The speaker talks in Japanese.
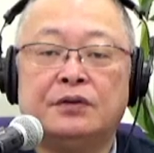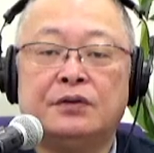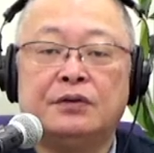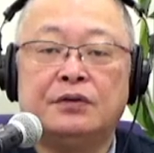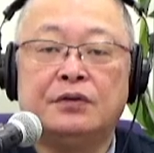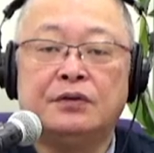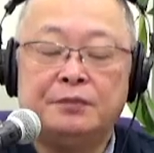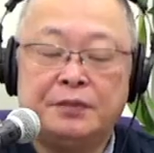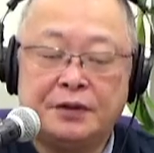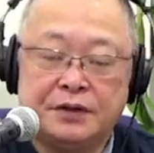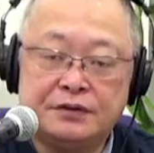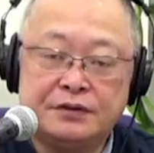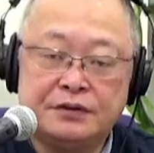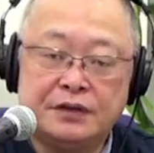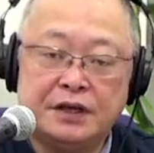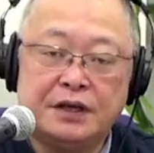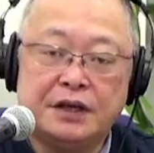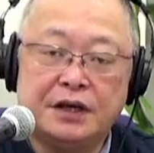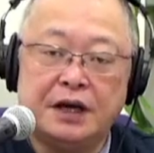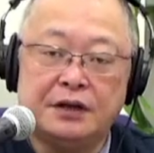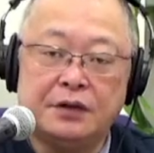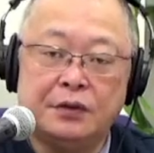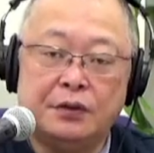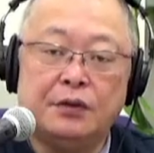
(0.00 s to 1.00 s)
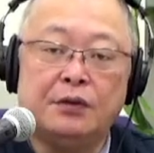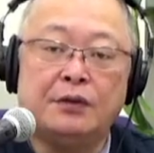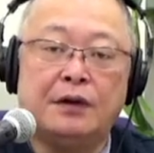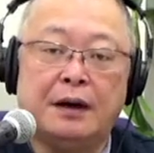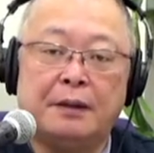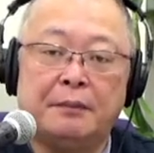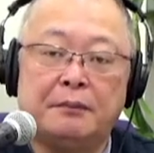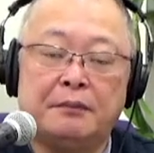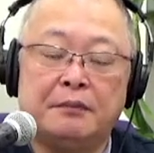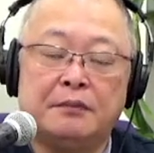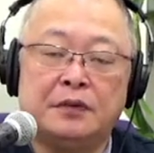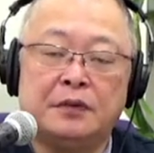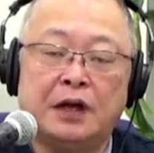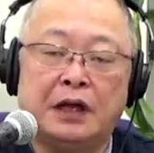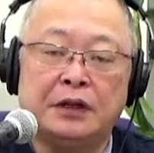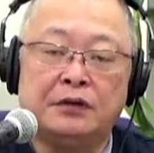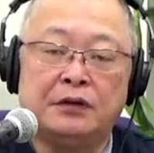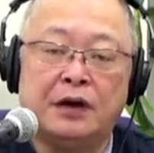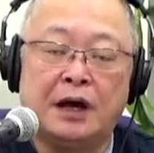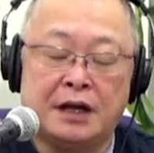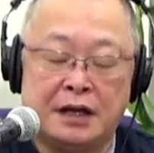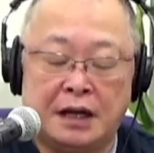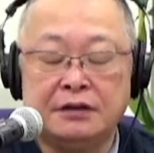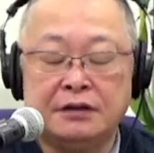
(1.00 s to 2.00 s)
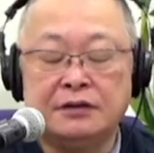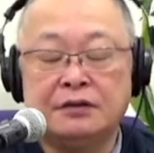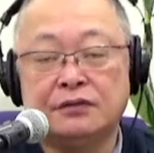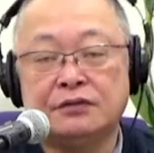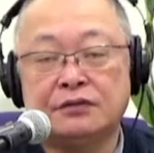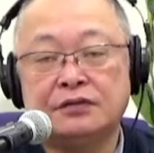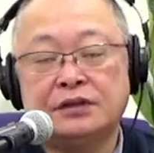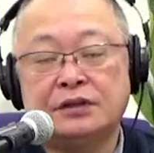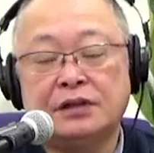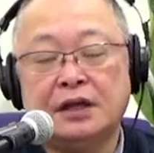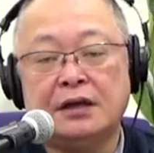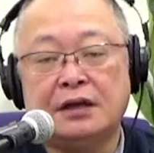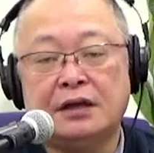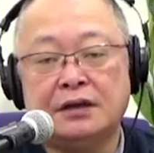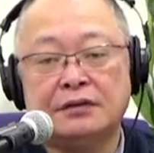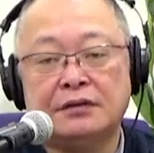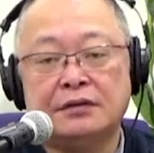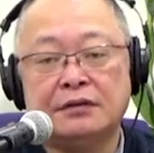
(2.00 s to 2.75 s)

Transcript: ンピック委員会の方はあかんと言って